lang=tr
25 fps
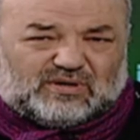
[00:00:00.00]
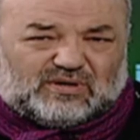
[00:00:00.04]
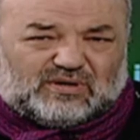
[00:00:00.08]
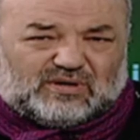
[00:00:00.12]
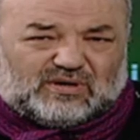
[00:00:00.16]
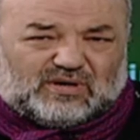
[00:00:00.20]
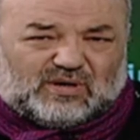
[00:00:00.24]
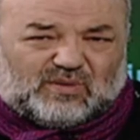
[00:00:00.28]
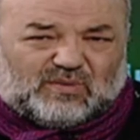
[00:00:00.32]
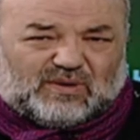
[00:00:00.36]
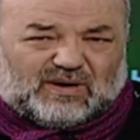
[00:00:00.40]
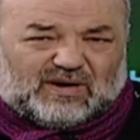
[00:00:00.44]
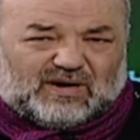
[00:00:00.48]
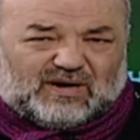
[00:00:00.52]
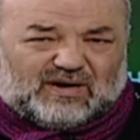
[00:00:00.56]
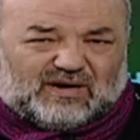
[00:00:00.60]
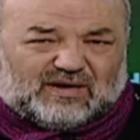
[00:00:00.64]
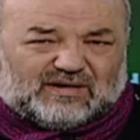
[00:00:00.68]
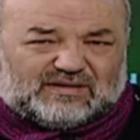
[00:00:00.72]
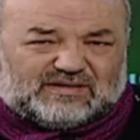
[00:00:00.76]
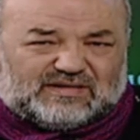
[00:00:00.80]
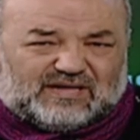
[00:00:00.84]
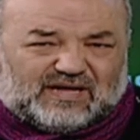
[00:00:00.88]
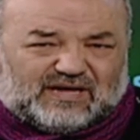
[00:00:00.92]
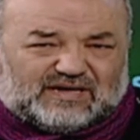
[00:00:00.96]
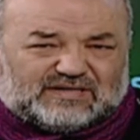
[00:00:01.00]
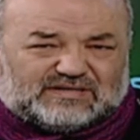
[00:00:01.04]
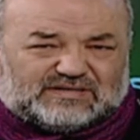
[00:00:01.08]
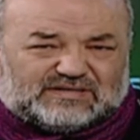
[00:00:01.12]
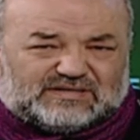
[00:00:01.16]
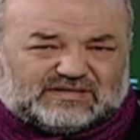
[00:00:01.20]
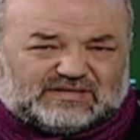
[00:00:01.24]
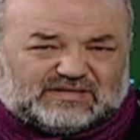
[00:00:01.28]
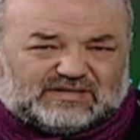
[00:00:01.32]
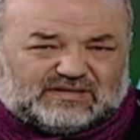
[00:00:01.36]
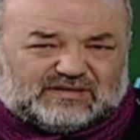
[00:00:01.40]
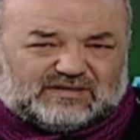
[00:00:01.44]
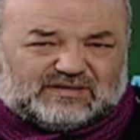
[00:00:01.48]
Ama
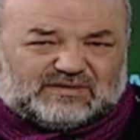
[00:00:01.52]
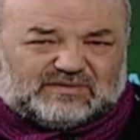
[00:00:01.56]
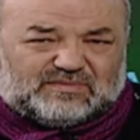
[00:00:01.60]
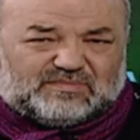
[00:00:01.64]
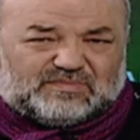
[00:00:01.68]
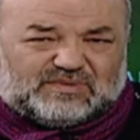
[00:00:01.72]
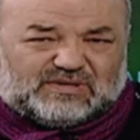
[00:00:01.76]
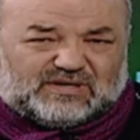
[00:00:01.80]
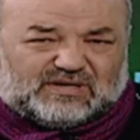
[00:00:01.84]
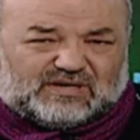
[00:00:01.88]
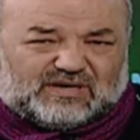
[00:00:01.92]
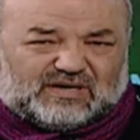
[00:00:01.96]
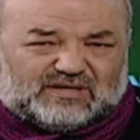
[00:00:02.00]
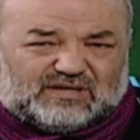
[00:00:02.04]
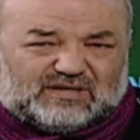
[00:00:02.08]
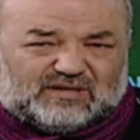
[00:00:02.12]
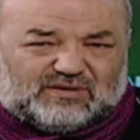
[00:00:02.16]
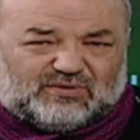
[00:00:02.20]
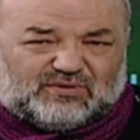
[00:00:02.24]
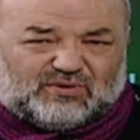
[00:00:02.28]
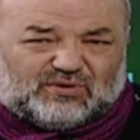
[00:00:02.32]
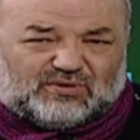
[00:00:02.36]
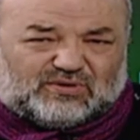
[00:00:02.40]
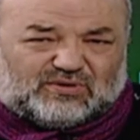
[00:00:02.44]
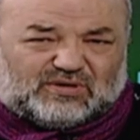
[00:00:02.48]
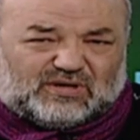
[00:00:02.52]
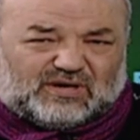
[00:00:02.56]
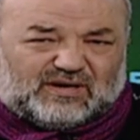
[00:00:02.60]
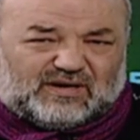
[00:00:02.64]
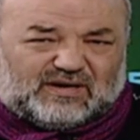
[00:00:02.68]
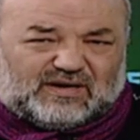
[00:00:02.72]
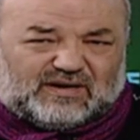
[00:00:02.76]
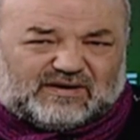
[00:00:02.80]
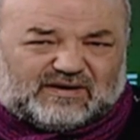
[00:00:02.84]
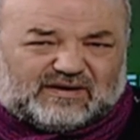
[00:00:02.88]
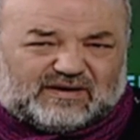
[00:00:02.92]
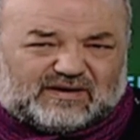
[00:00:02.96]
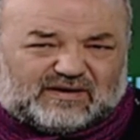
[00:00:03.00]
tersi bir kadın dört tane
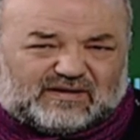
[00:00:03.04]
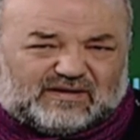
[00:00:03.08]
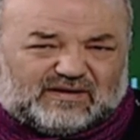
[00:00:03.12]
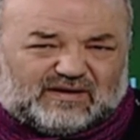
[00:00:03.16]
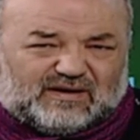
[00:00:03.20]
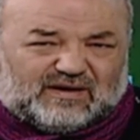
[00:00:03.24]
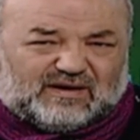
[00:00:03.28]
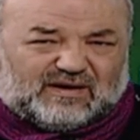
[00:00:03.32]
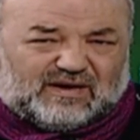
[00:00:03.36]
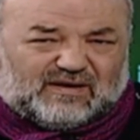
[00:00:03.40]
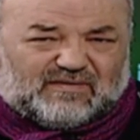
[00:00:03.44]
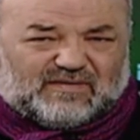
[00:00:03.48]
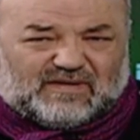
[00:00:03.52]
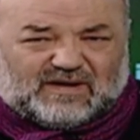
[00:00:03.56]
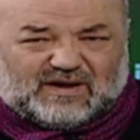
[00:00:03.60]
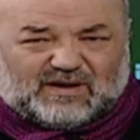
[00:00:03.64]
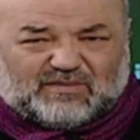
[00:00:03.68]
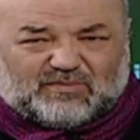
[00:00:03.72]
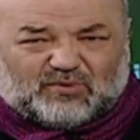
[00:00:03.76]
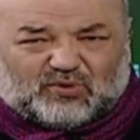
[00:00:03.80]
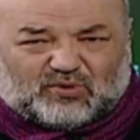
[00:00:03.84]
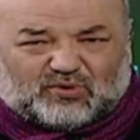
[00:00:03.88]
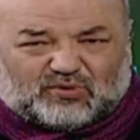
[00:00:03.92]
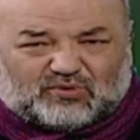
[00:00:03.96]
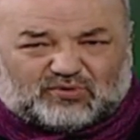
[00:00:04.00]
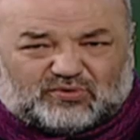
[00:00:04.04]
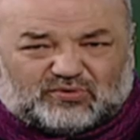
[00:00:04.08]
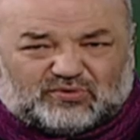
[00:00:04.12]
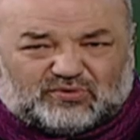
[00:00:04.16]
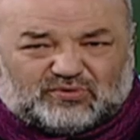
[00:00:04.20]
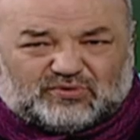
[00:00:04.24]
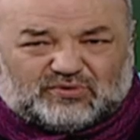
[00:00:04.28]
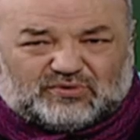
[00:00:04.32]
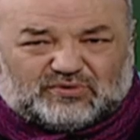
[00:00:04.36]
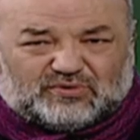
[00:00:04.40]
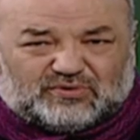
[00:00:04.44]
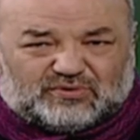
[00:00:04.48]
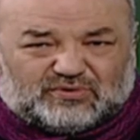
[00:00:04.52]
erkekle evlenemiyor.
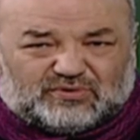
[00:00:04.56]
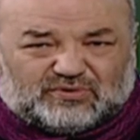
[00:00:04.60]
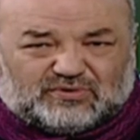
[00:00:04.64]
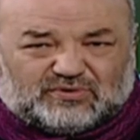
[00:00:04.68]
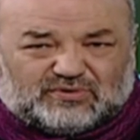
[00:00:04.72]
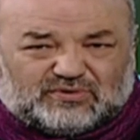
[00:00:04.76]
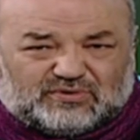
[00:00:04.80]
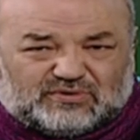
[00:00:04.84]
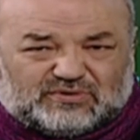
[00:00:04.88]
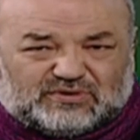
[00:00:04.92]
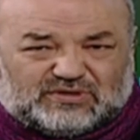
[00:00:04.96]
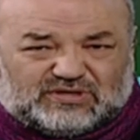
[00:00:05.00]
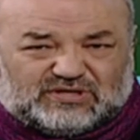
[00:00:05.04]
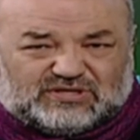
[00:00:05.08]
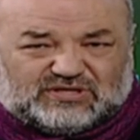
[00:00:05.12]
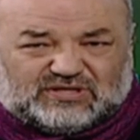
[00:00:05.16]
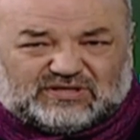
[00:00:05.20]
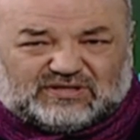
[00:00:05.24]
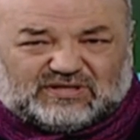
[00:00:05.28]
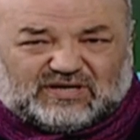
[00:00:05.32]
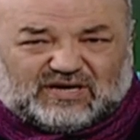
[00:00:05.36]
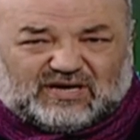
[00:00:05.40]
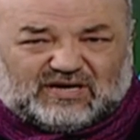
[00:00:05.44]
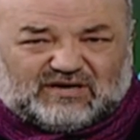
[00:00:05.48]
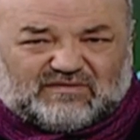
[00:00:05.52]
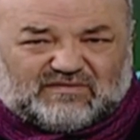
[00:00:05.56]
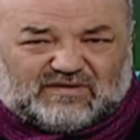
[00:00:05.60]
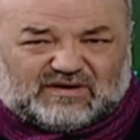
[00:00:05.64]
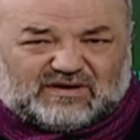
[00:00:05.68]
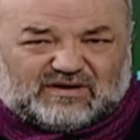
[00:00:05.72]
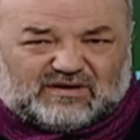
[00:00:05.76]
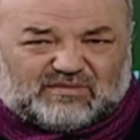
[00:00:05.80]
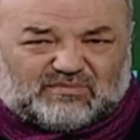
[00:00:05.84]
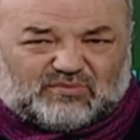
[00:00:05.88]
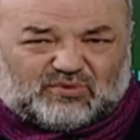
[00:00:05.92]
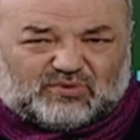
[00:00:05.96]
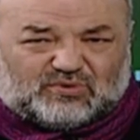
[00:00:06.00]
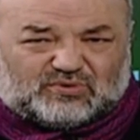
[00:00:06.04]
İzin dahi
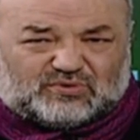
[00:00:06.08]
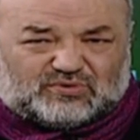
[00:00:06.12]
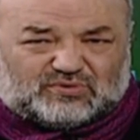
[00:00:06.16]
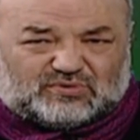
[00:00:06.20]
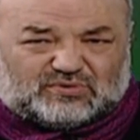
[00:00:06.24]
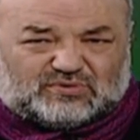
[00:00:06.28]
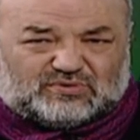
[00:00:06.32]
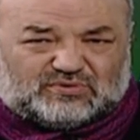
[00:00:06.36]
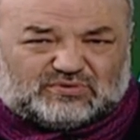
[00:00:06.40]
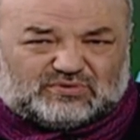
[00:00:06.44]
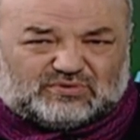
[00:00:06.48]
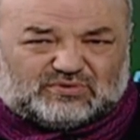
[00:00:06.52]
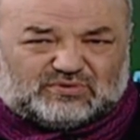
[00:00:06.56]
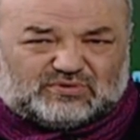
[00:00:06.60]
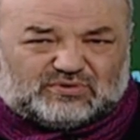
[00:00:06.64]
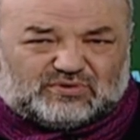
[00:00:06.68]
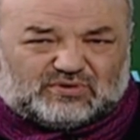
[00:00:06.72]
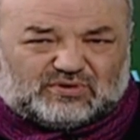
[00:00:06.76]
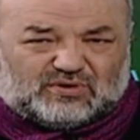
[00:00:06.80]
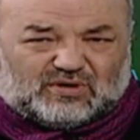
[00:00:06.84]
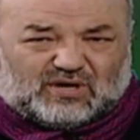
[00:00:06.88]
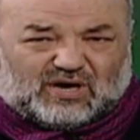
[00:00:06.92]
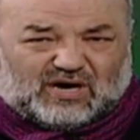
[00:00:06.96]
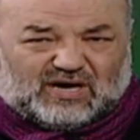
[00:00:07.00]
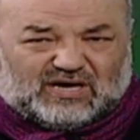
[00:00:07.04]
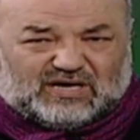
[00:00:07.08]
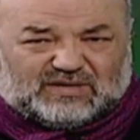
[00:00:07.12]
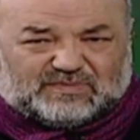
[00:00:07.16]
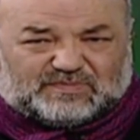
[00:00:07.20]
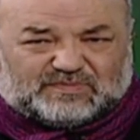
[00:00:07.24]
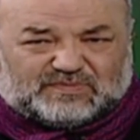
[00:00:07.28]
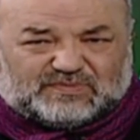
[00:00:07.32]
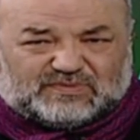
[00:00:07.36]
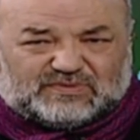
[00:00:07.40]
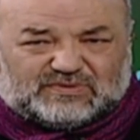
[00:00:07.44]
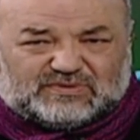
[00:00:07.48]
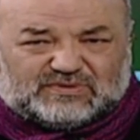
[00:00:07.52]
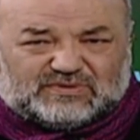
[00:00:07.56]
verilmiyor. Ayıp
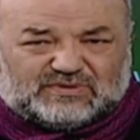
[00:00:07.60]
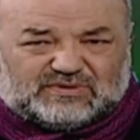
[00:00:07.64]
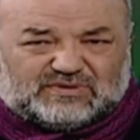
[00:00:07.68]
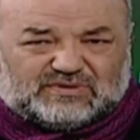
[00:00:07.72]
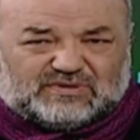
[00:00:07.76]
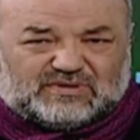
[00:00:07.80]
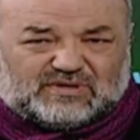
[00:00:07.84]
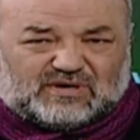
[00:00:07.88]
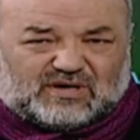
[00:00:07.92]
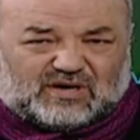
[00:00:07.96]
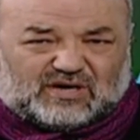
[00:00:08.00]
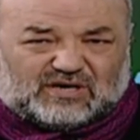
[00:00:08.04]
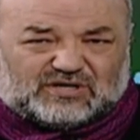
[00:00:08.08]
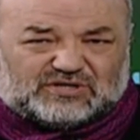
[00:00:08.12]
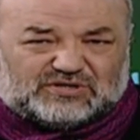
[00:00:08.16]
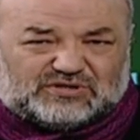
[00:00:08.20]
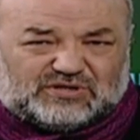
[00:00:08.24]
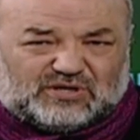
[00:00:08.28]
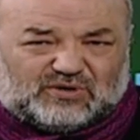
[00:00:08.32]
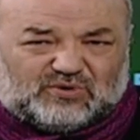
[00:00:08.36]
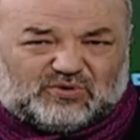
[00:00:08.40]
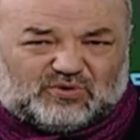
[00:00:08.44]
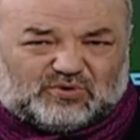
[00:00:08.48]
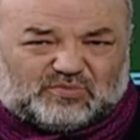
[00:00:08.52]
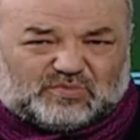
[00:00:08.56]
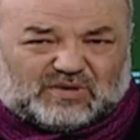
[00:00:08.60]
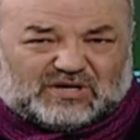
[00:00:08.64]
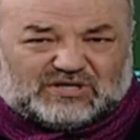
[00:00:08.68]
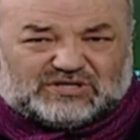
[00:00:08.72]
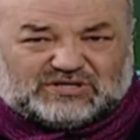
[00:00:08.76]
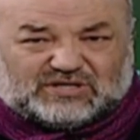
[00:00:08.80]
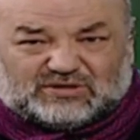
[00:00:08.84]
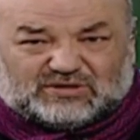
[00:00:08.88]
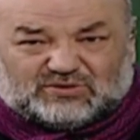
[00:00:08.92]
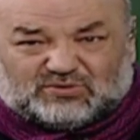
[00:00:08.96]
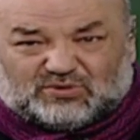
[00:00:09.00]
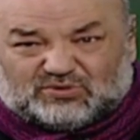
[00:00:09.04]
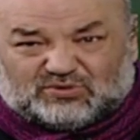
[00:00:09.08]
karşılanıyor.
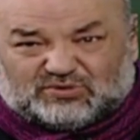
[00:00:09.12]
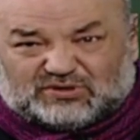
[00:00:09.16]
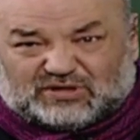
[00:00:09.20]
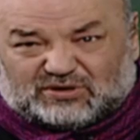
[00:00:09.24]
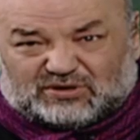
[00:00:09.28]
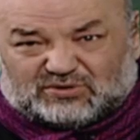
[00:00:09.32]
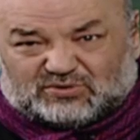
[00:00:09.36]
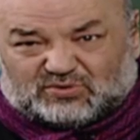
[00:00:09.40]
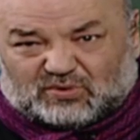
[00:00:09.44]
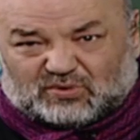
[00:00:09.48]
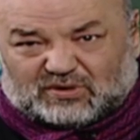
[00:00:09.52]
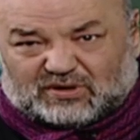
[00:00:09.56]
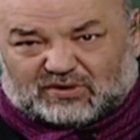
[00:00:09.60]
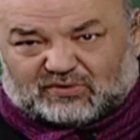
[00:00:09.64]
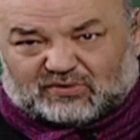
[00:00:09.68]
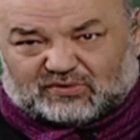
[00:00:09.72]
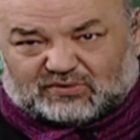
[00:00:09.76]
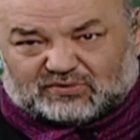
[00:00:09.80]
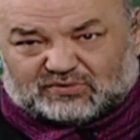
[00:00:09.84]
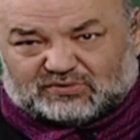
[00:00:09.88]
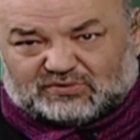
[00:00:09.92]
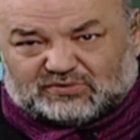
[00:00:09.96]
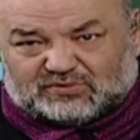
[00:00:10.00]
Başka sözler söyleniyor.